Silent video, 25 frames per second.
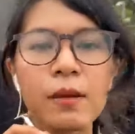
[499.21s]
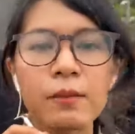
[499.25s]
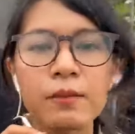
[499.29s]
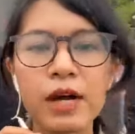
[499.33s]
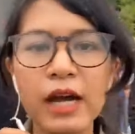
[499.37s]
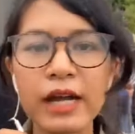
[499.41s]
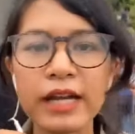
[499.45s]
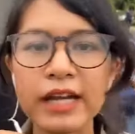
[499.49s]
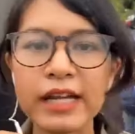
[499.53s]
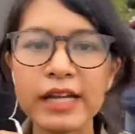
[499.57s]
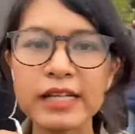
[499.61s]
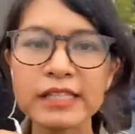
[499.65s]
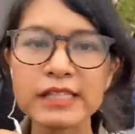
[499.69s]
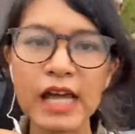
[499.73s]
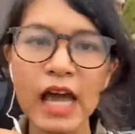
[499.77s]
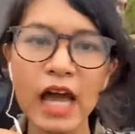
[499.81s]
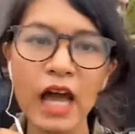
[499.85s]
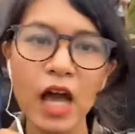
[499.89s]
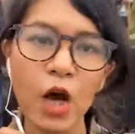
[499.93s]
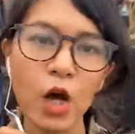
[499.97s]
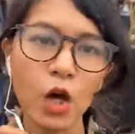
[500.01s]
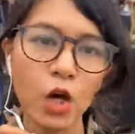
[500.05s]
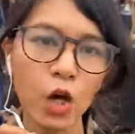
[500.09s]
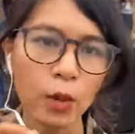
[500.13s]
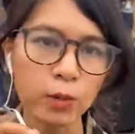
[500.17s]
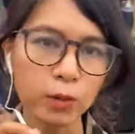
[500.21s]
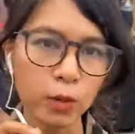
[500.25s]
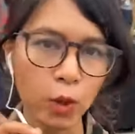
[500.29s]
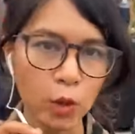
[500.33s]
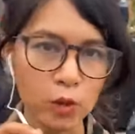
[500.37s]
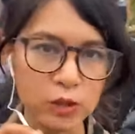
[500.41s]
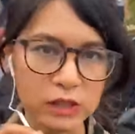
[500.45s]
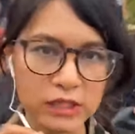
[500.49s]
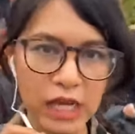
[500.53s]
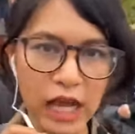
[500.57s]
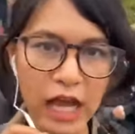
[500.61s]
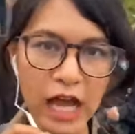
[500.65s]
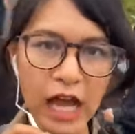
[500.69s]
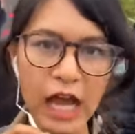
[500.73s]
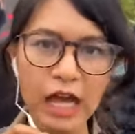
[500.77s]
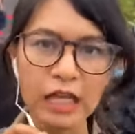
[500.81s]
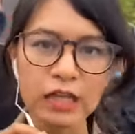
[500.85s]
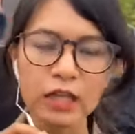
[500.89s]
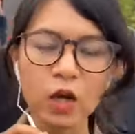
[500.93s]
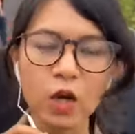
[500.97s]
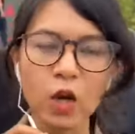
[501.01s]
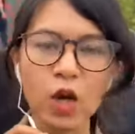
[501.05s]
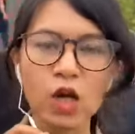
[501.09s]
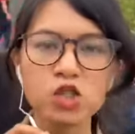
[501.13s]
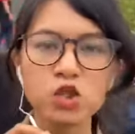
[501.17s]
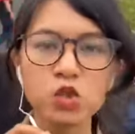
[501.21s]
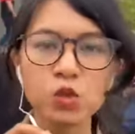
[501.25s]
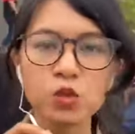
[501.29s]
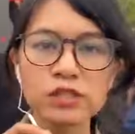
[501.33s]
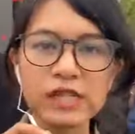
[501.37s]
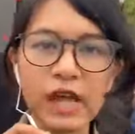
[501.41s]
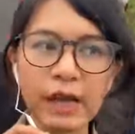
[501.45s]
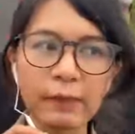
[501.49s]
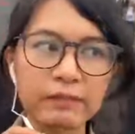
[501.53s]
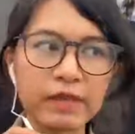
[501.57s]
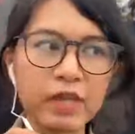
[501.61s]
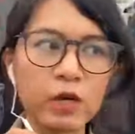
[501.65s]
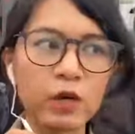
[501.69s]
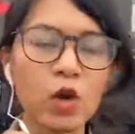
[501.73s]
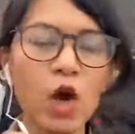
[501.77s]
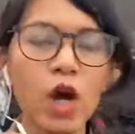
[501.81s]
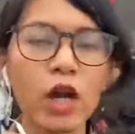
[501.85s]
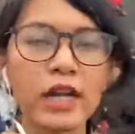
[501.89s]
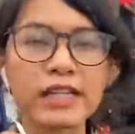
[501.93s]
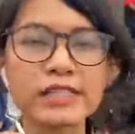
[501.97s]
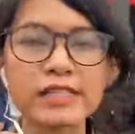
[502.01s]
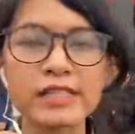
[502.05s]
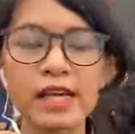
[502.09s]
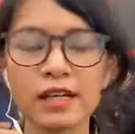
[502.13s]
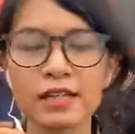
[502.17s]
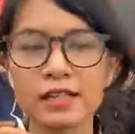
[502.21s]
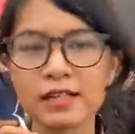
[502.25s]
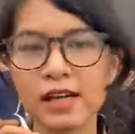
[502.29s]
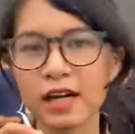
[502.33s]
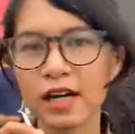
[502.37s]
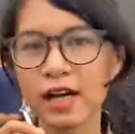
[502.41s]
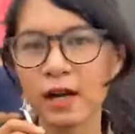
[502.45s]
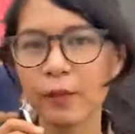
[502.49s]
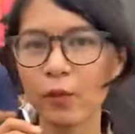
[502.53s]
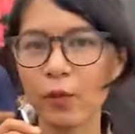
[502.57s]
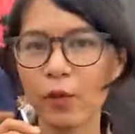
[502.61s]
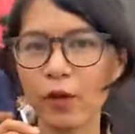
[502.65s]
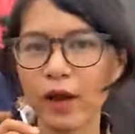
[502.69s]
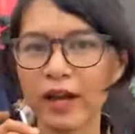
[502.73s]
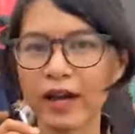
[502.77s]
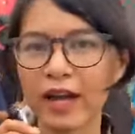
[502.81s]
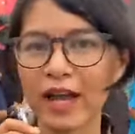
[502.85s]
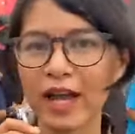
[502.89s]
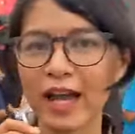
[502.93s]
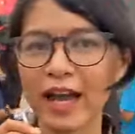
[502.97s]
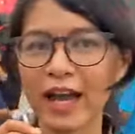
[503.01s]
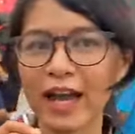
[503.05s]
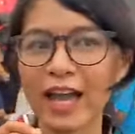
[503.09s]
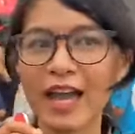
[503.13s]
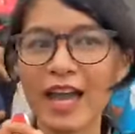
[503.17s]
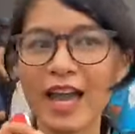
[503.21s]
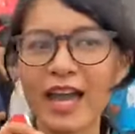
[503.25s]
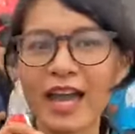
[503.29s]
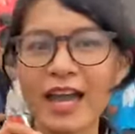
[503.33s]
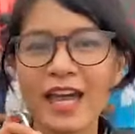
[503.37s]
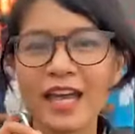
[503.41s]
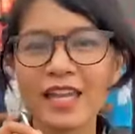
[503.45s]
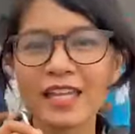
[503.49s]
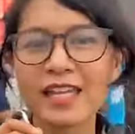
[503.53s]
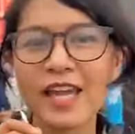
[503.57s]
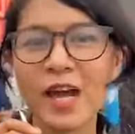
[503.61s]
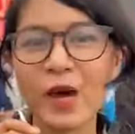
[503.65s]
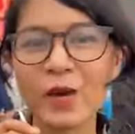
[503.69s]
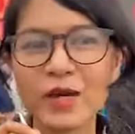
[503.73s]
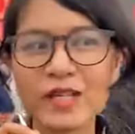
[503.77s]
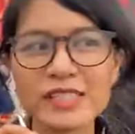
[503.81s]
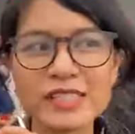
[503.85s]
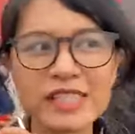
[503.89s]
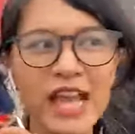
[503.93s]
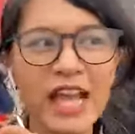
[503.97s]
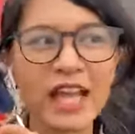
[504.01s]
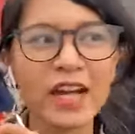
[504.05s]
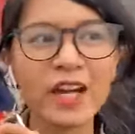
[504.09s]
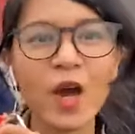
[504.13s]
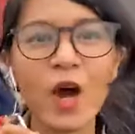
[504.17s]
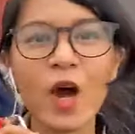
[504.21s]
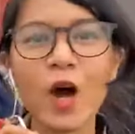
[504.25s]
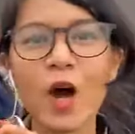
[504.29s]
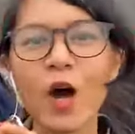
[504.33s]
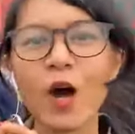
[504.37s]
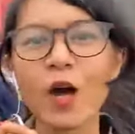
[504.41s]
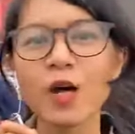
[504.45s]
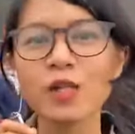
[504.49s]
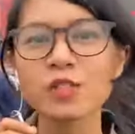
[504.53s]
เพื่อที่จะเคารพธงชาติแล้วก็ชู3 นิ้วก่อนที่จะเคลื่อนขบวนค่ะเดี๋ยวดิฉันข